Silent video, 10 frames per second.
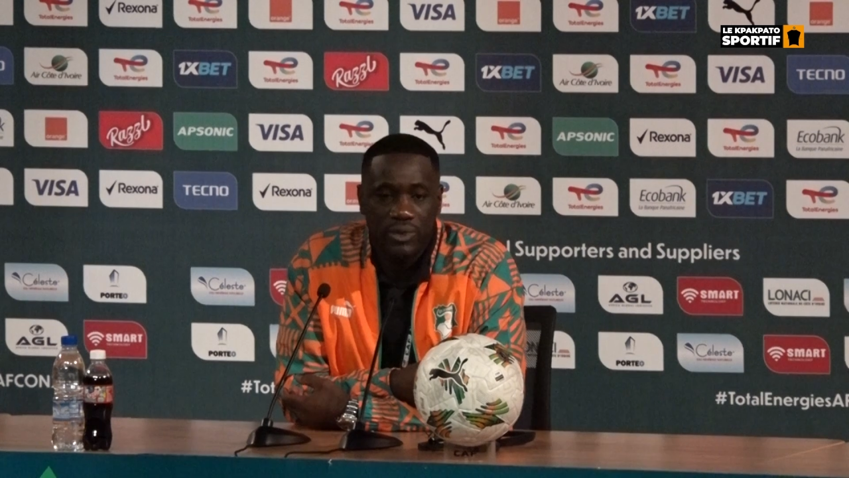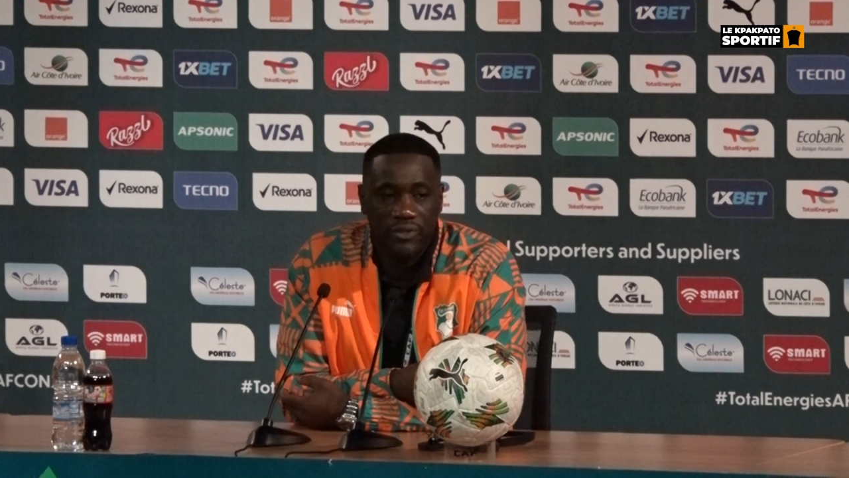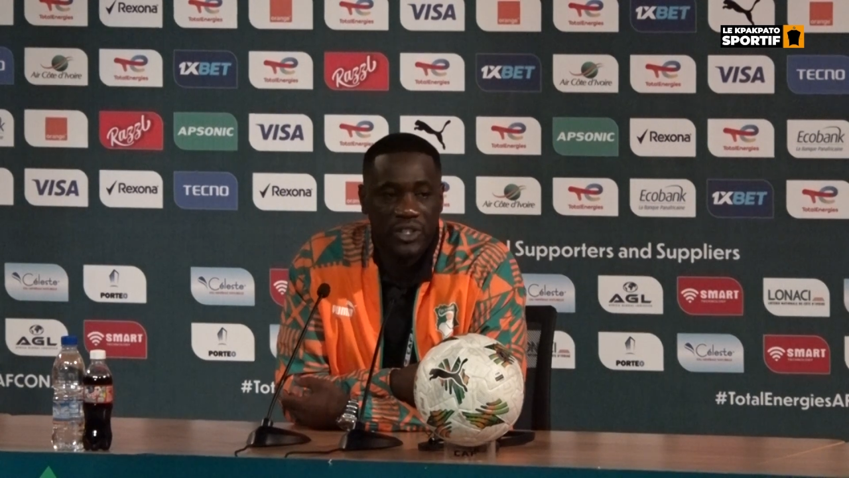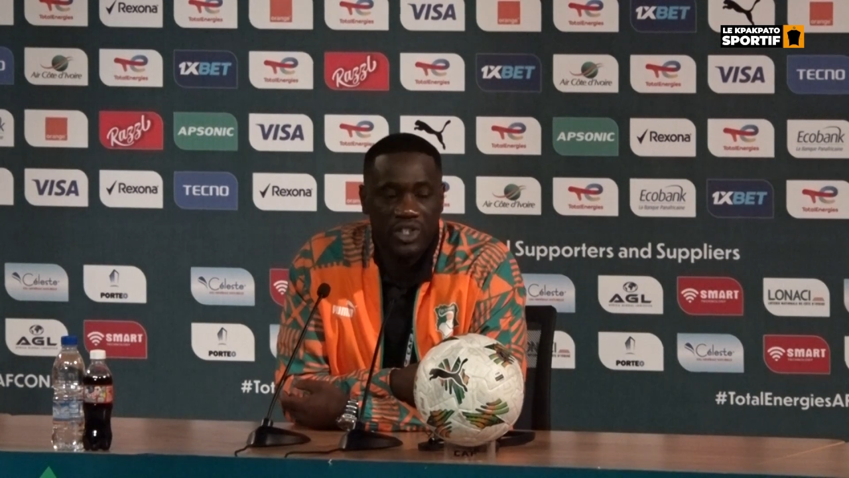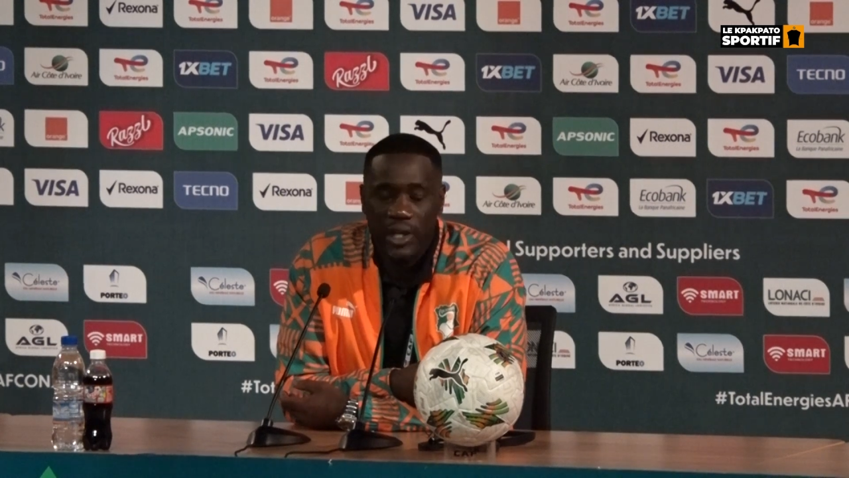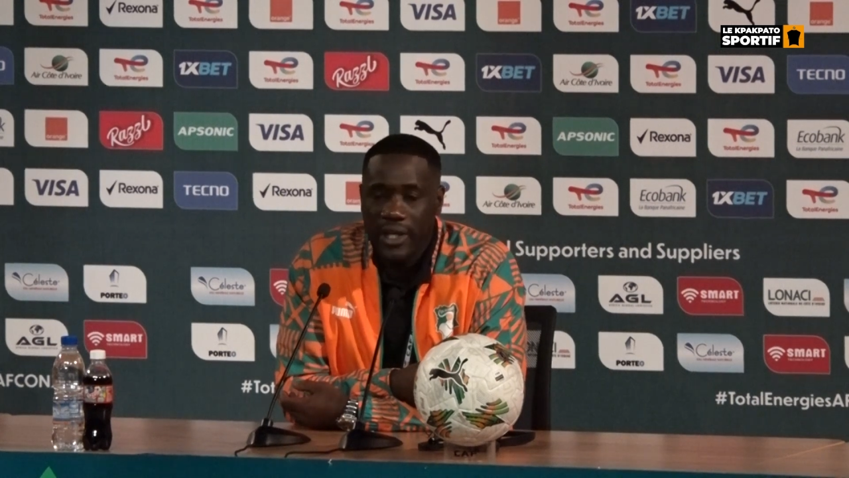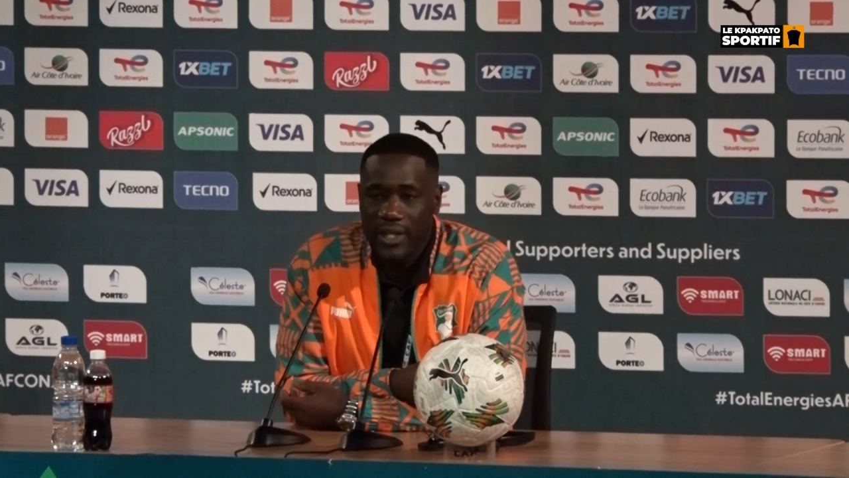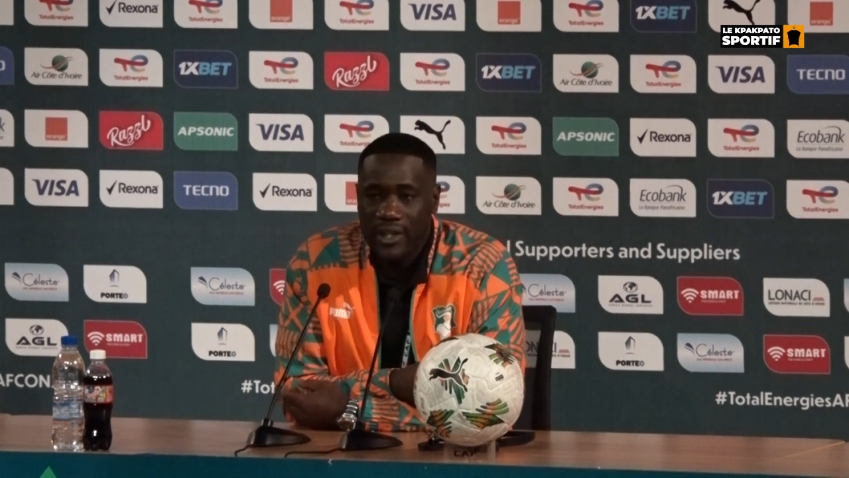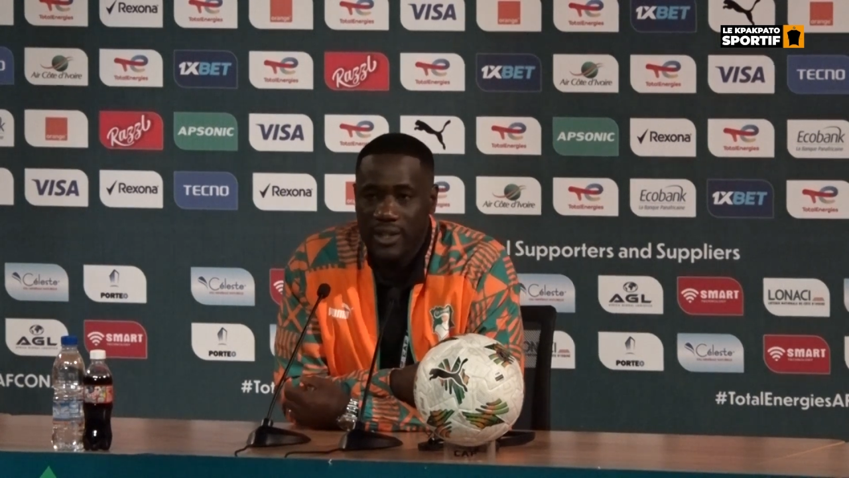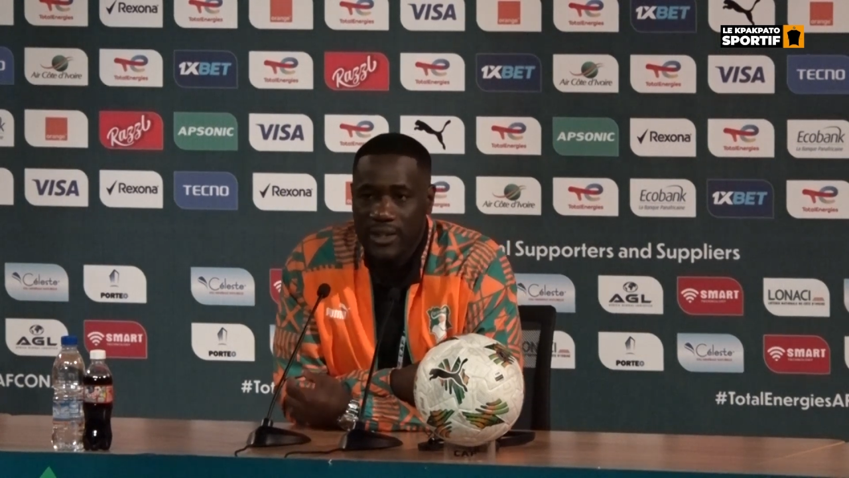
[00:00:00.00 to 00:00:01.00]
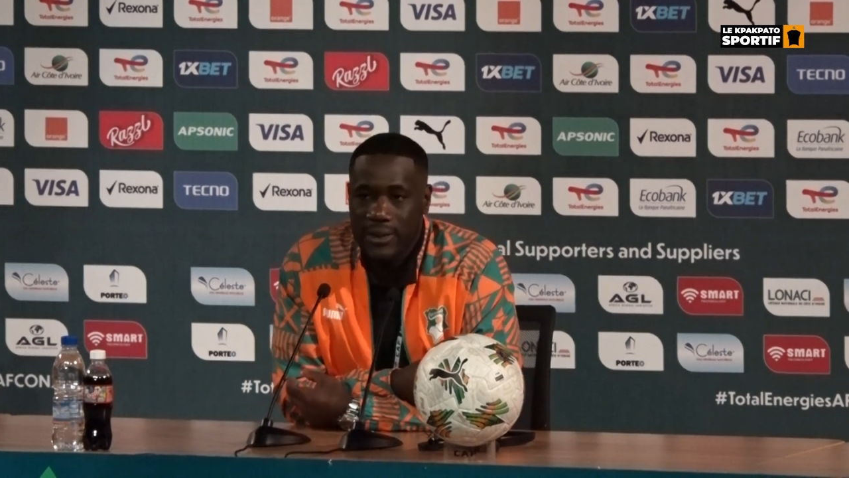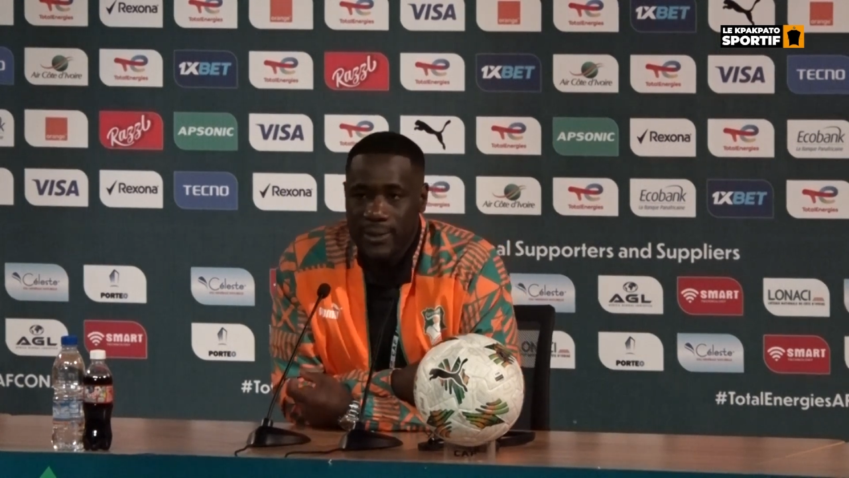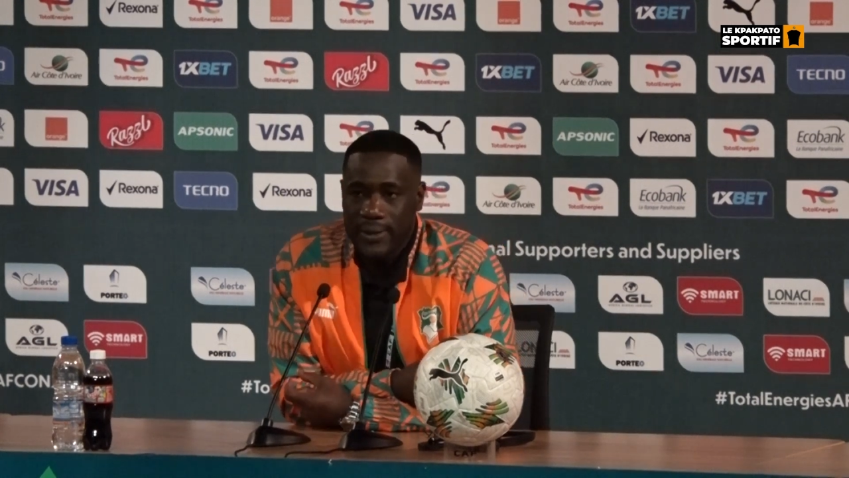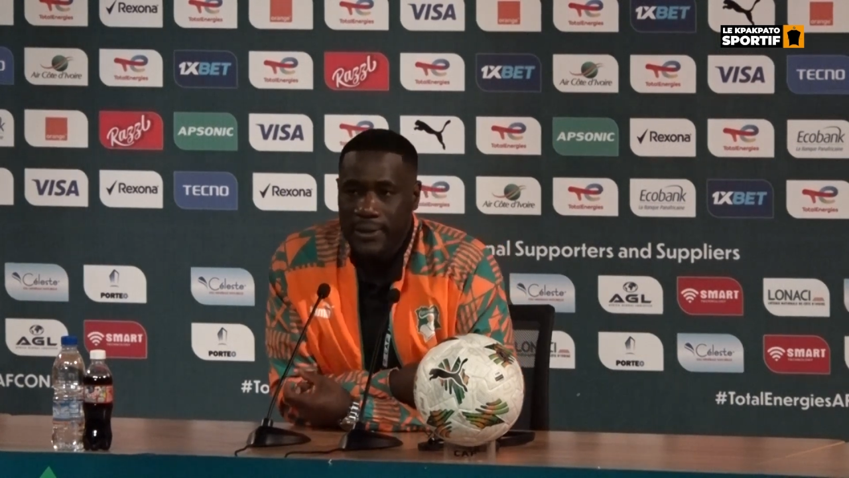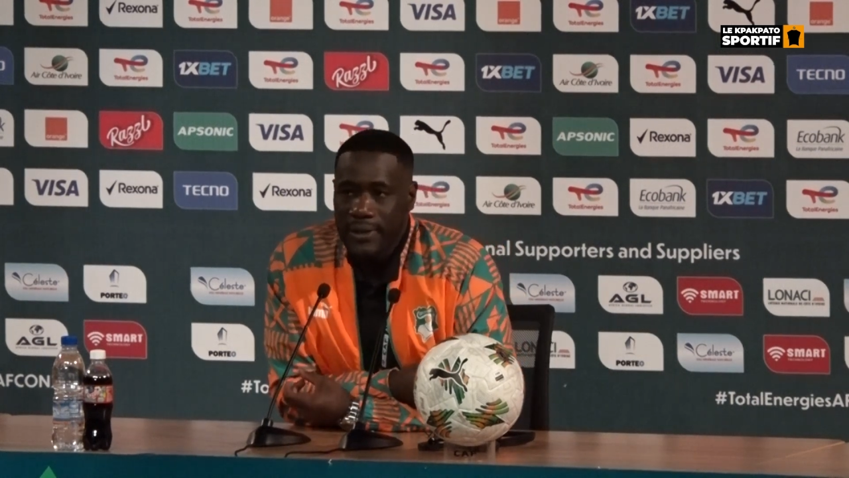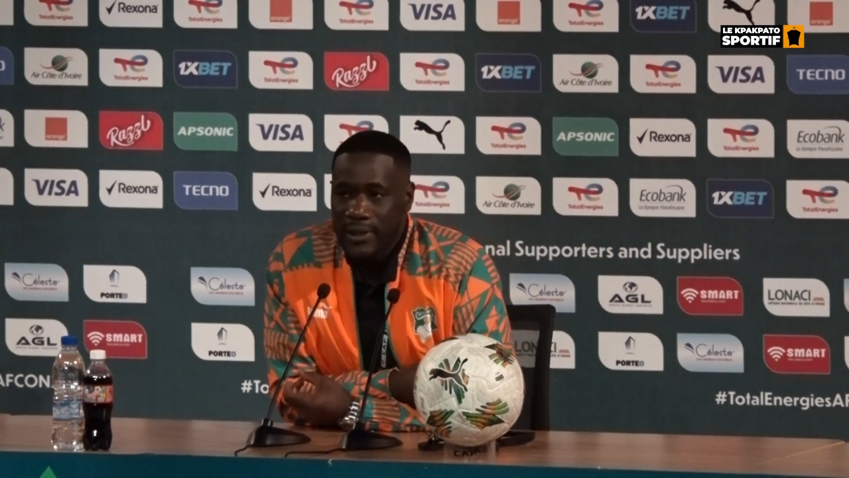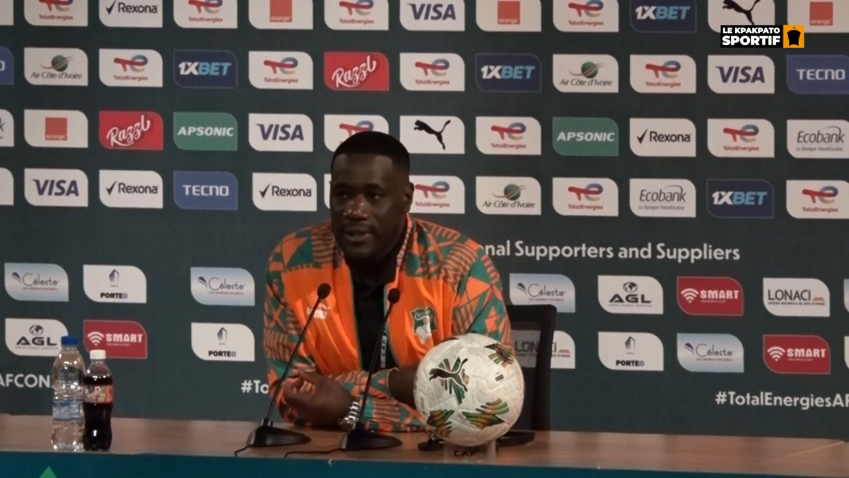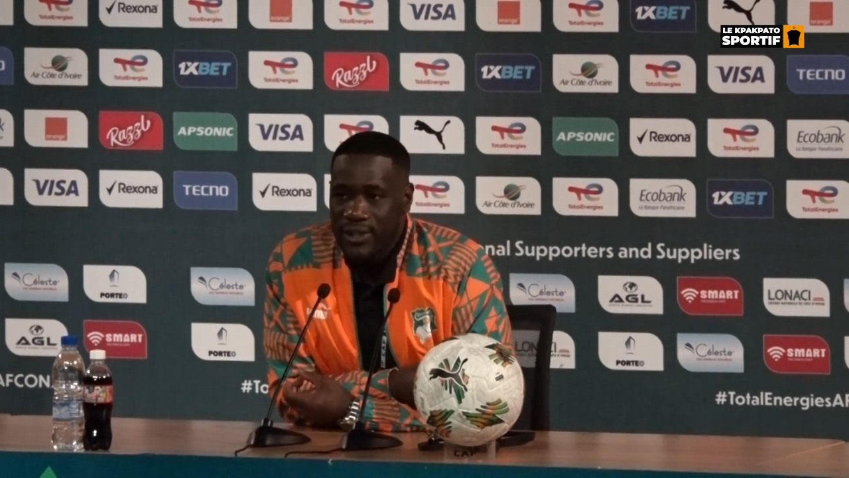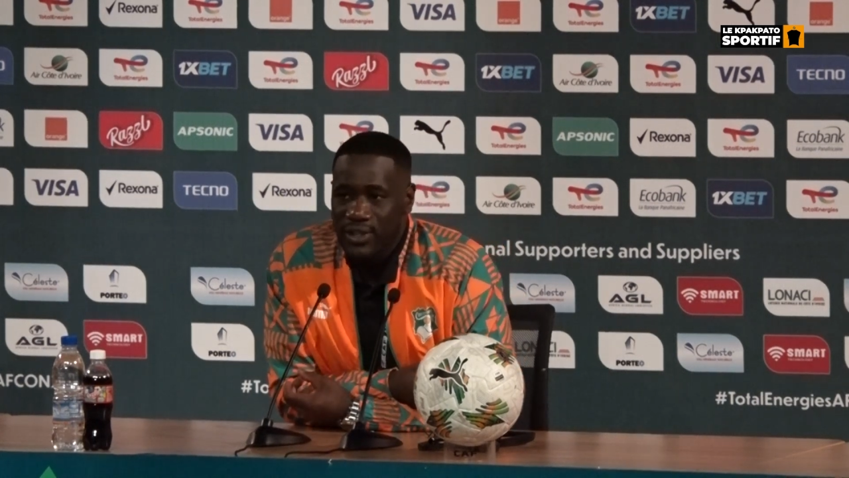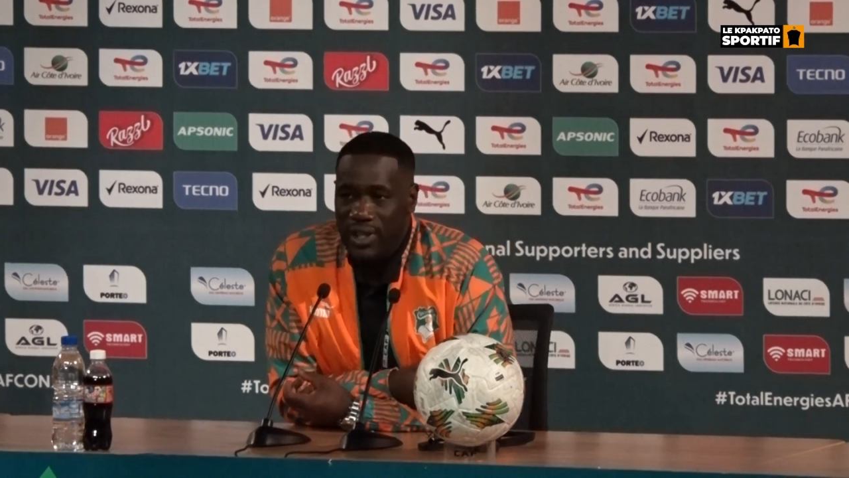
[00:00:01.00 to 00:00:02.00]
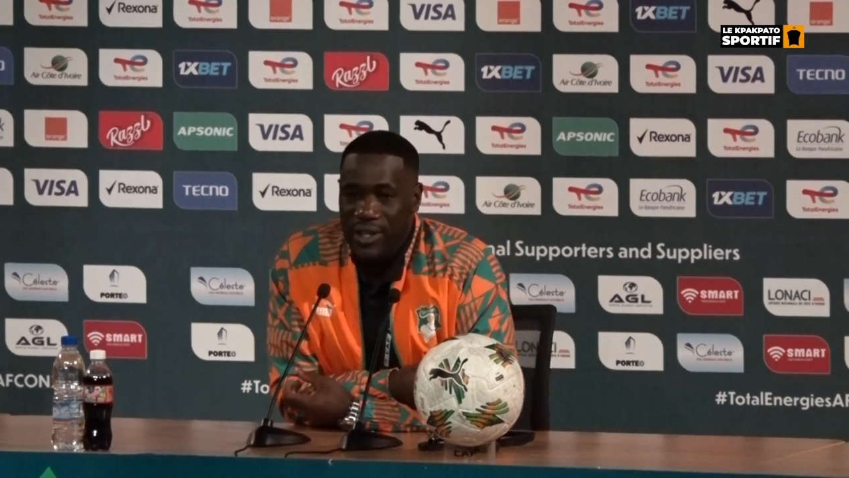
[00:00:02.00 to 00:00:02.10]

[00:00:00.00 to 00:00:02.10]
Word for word: En fait, j'ai rien, j'ai